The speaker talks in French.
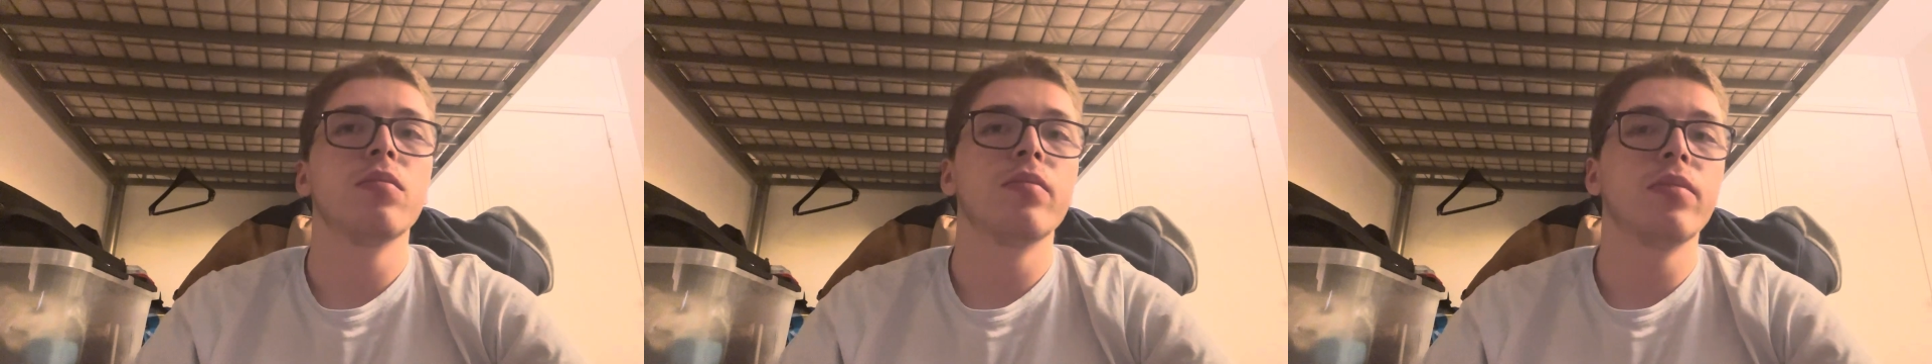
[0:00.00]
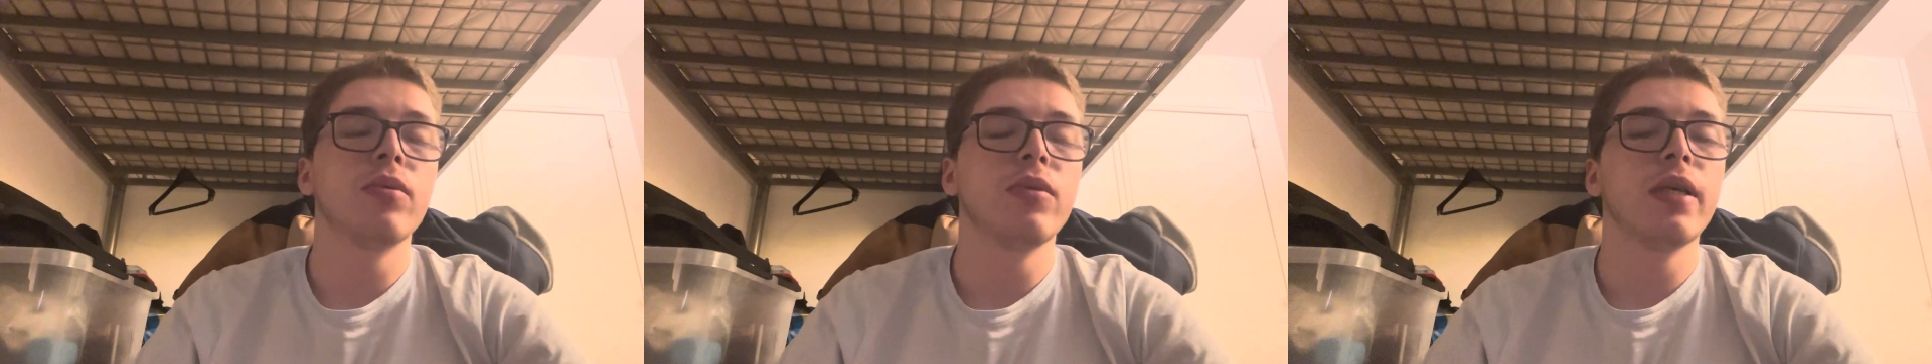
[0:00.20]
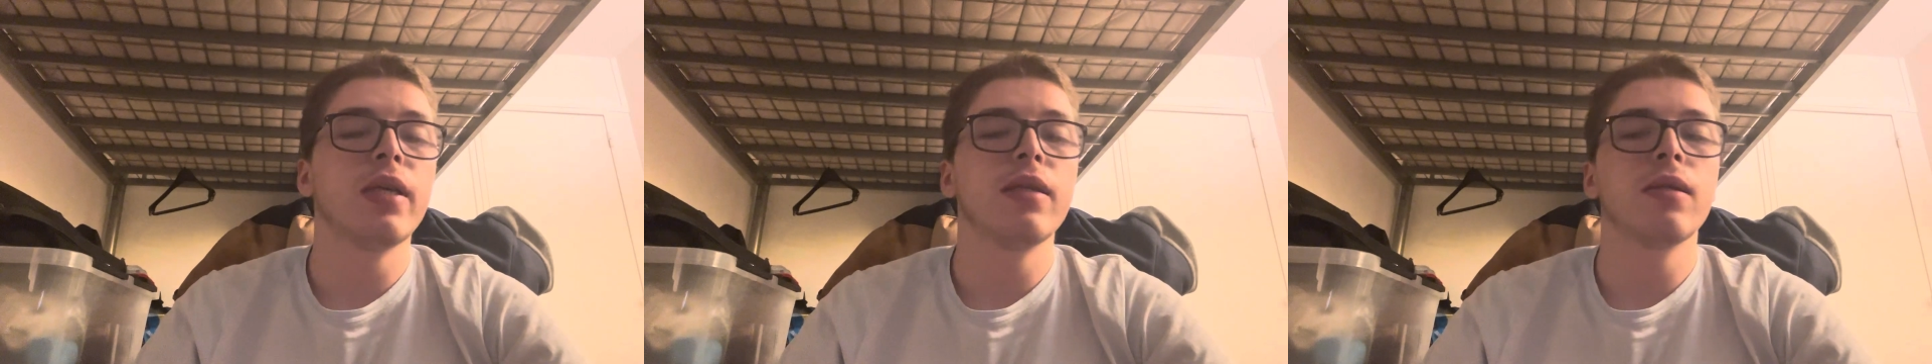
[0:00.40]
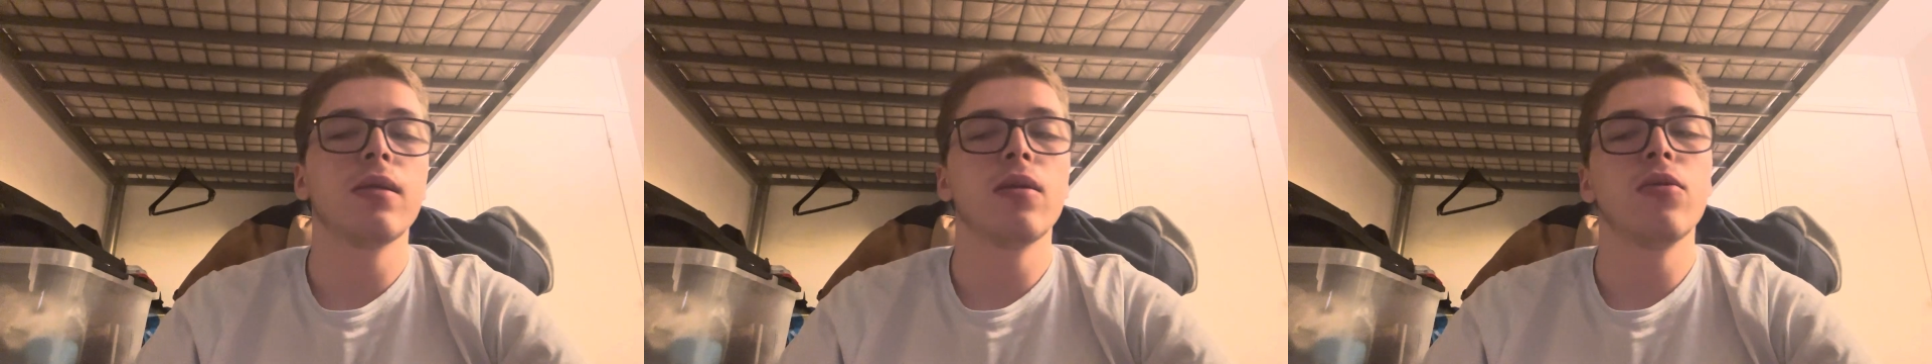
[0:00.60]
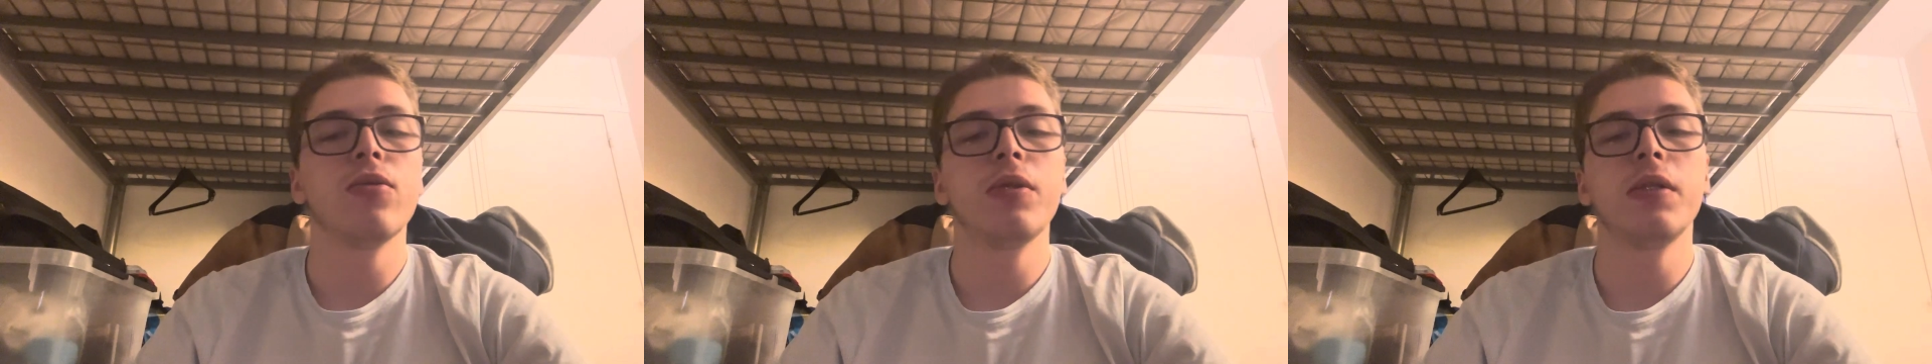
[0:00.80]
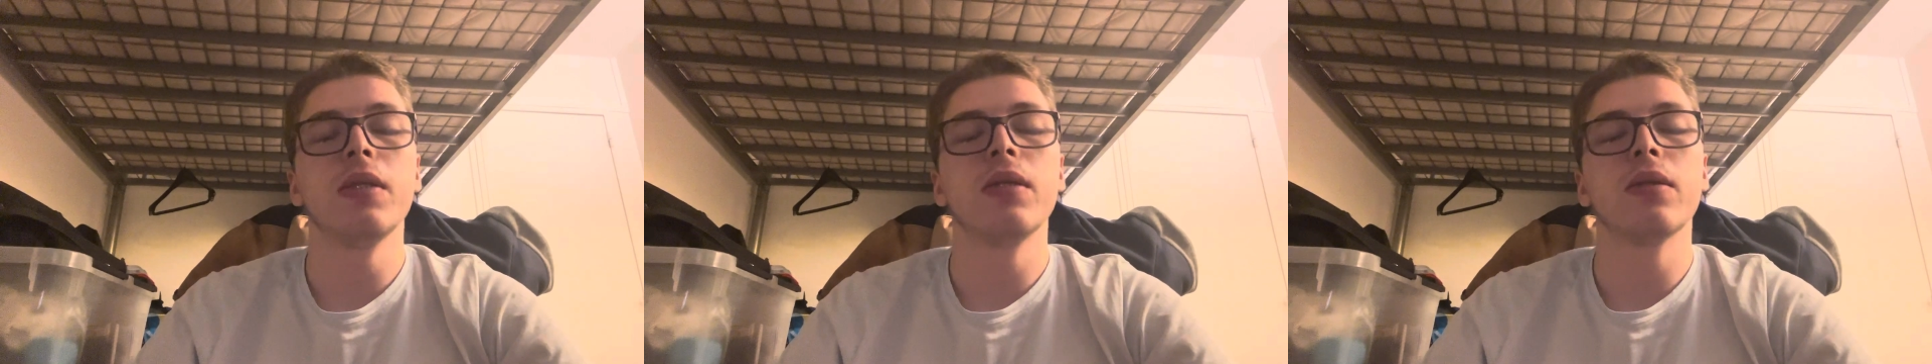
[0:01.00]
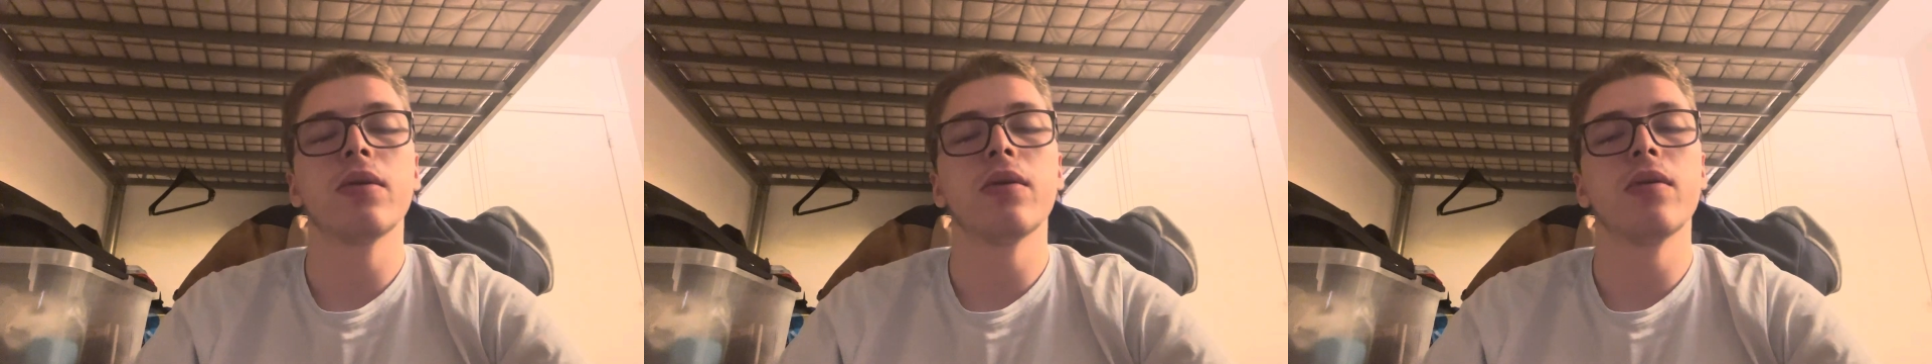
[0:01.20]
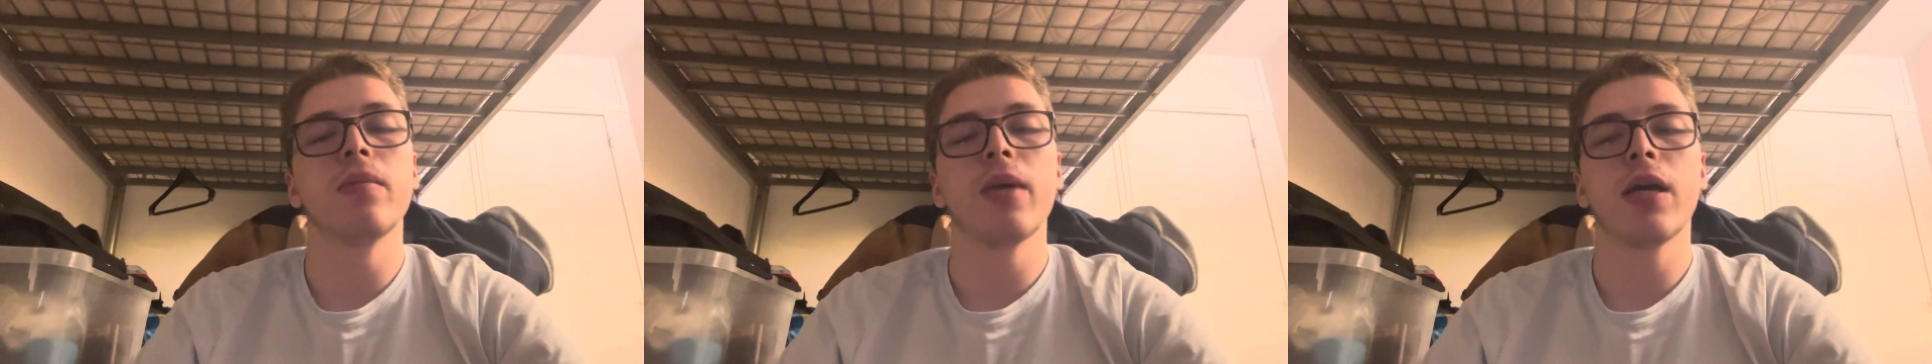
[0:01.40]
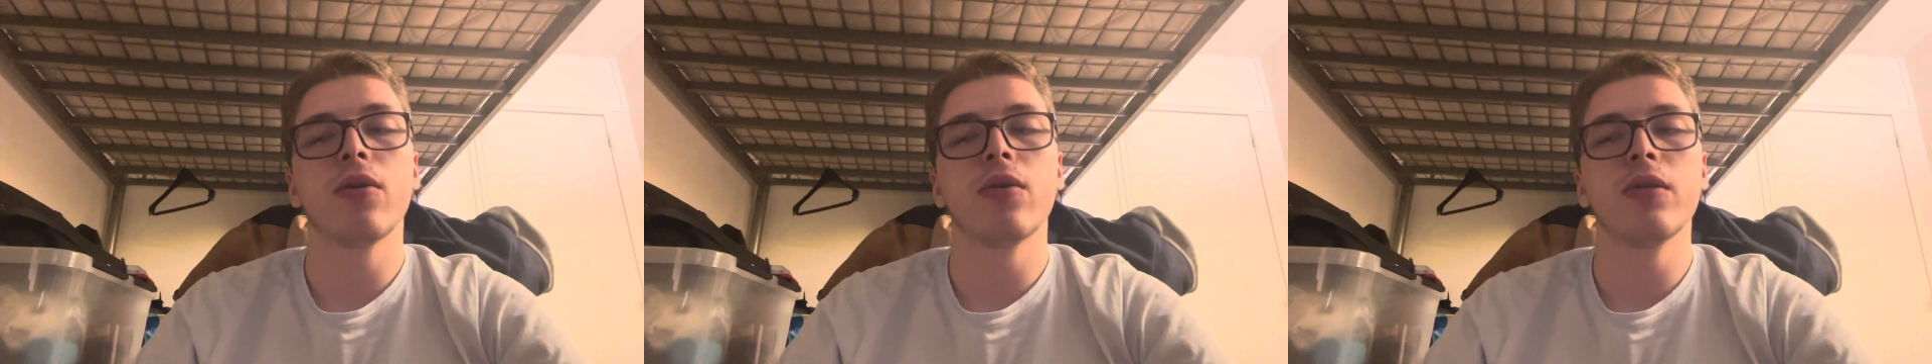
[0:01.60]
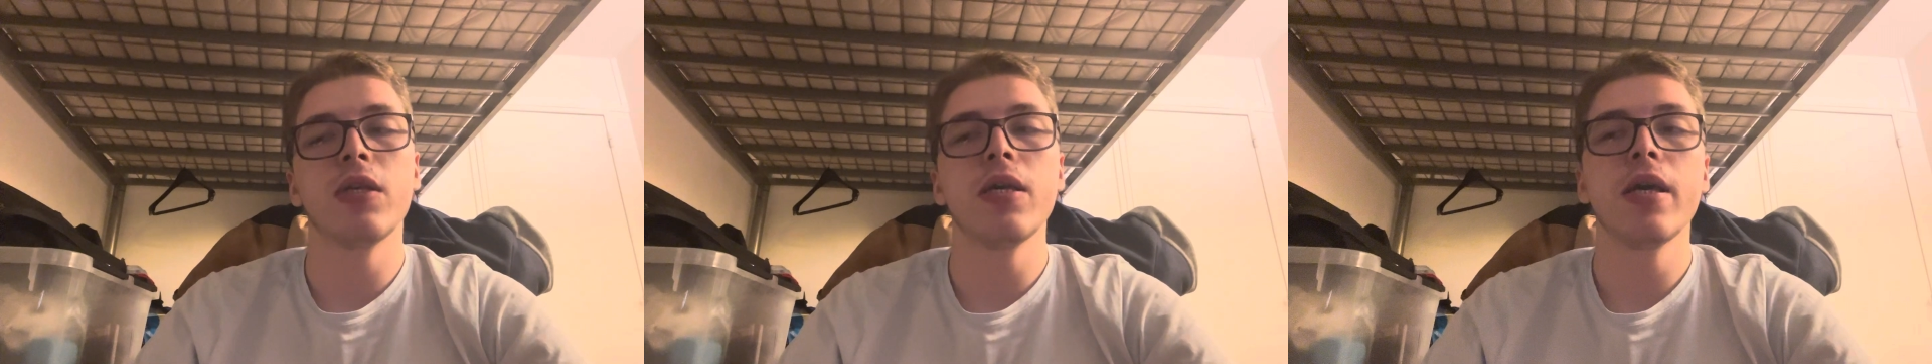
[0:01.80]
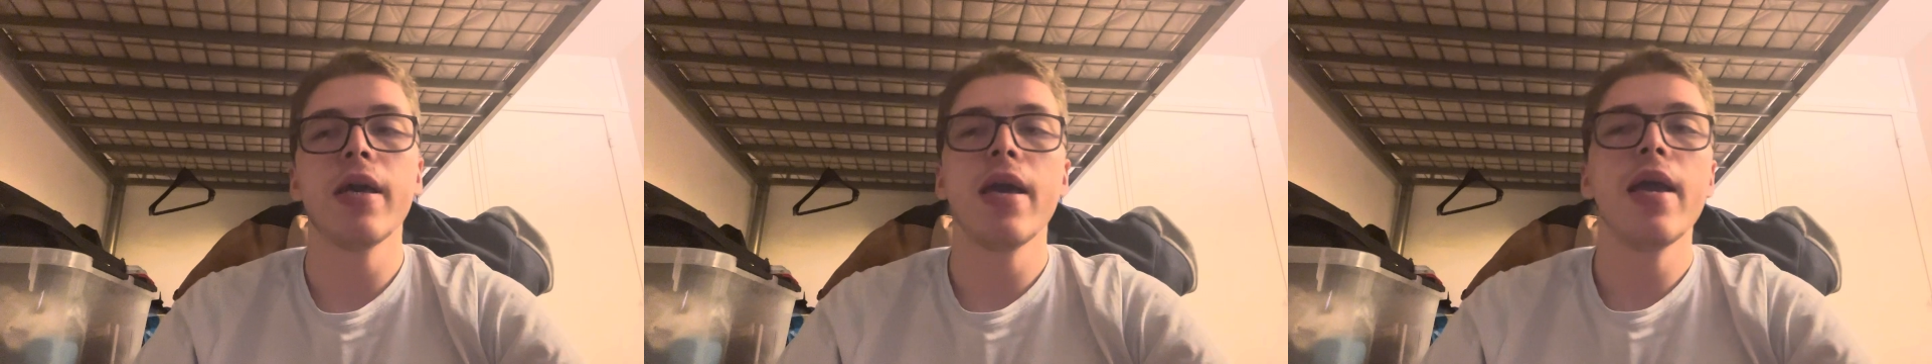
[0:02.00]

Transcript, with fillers: peut-être le titre euh, mercredi.